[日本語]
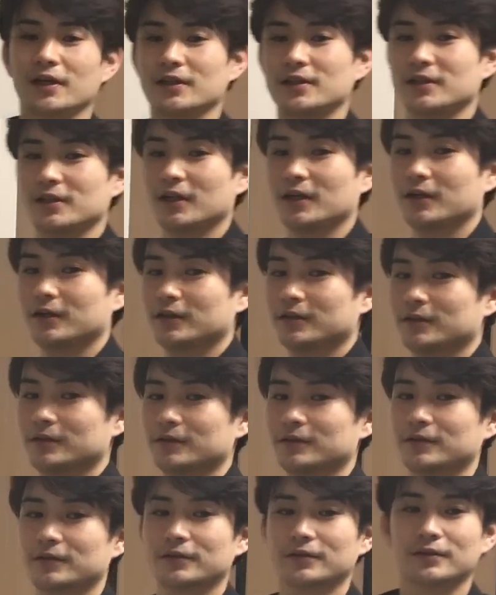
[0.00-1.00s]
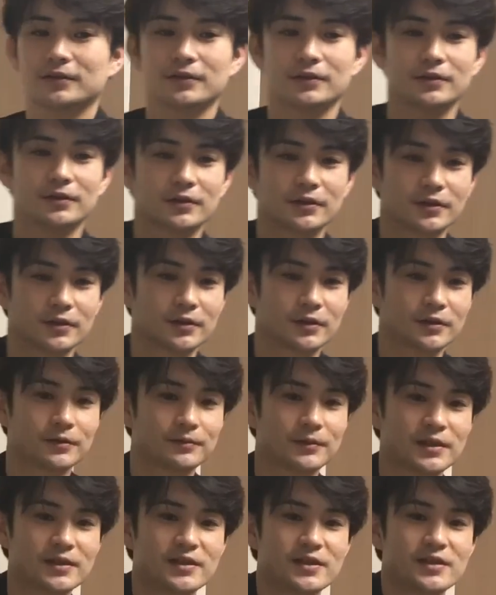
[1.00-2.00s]
感じだ、
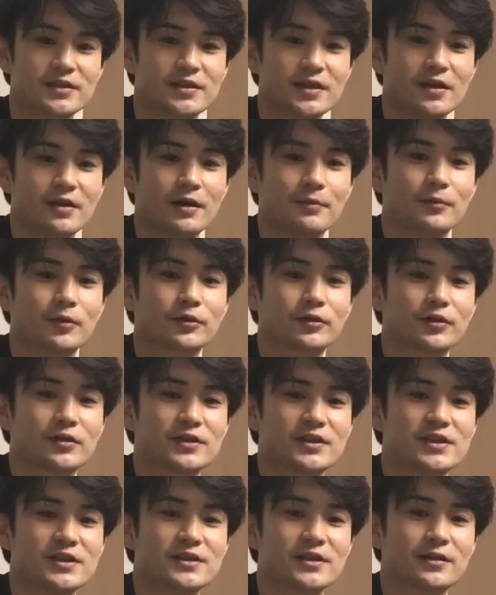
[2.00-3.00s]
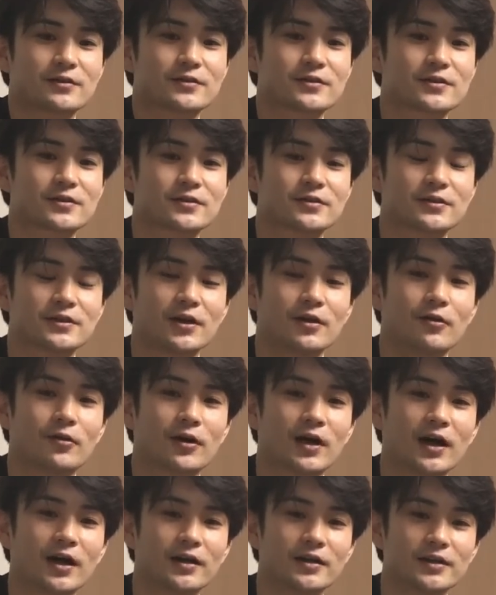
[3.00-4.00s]
まあ、実際はもっと小さく作った
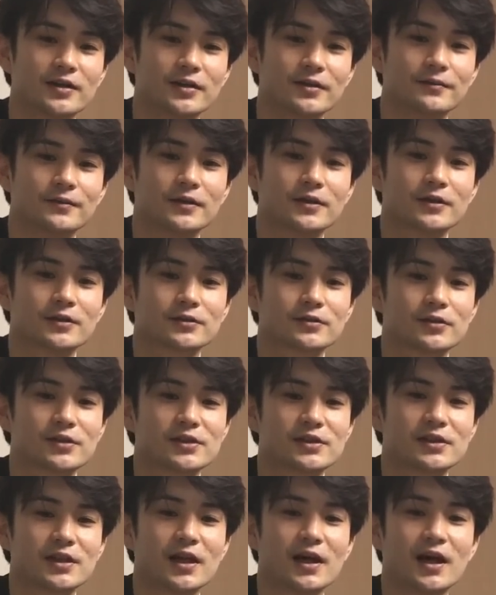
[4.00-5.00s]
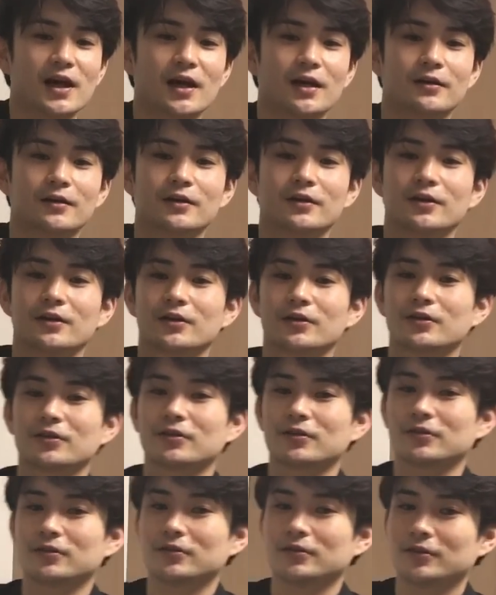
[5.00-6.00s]
方がいいそしたら
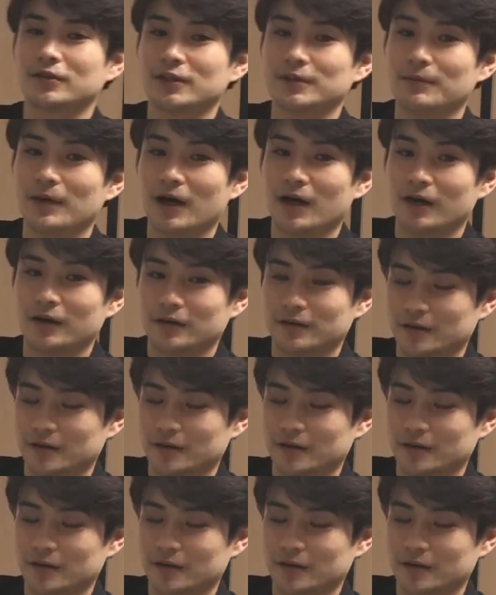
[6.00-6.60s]
こう今